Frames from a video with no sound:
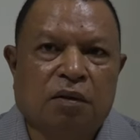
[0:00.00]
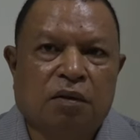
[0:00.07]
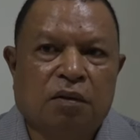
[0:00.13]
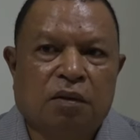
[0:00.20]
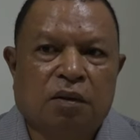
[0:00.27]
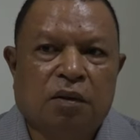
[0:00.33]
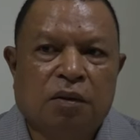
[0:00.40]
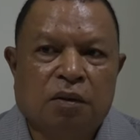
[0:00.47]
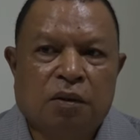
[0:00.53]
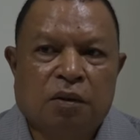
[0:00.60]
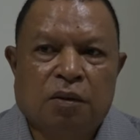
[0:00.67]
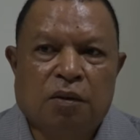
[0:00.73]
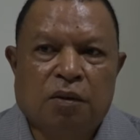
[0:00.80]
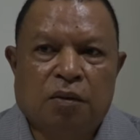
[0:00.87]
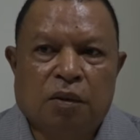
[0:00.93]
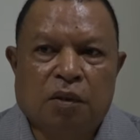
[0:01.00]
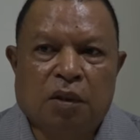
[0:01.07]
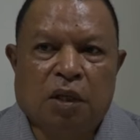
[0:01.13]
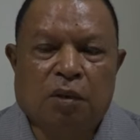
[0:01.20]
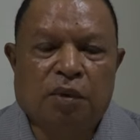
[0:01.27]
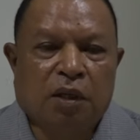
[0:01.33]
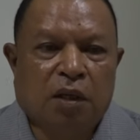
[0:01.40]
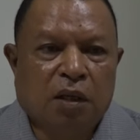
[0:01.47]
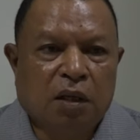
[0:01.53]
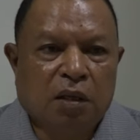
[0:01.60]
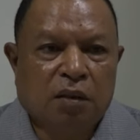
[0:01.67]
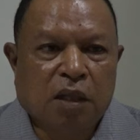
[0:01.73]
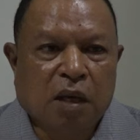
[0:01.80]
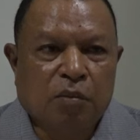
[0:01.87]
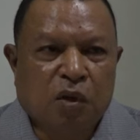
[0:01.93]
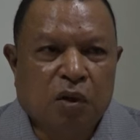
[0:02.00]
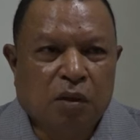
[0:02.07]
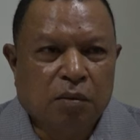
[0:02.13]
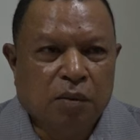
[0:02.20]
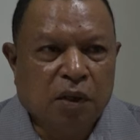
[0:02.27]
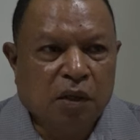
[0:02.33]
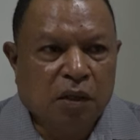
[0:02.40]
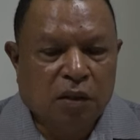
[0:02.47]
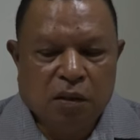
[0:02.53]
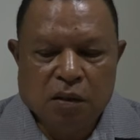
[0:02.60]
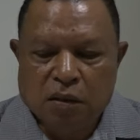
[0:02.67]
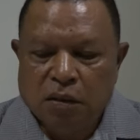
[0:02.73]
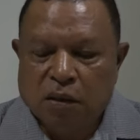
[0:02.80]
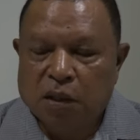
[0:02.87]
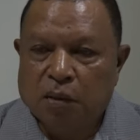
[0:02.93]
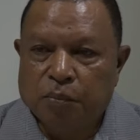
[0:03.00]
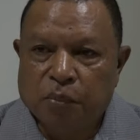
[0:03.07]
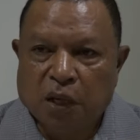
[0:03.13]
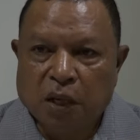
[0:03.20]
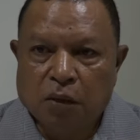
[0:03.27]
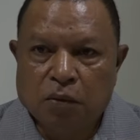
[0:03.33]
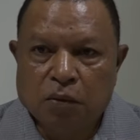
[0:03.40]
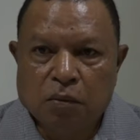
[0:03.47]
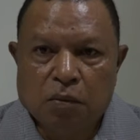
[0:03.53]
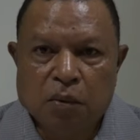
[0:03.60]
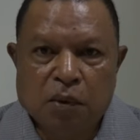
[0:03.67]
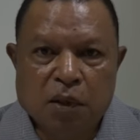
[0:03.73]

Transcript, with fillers: Eh, eh, eh, ne bidane na ba plano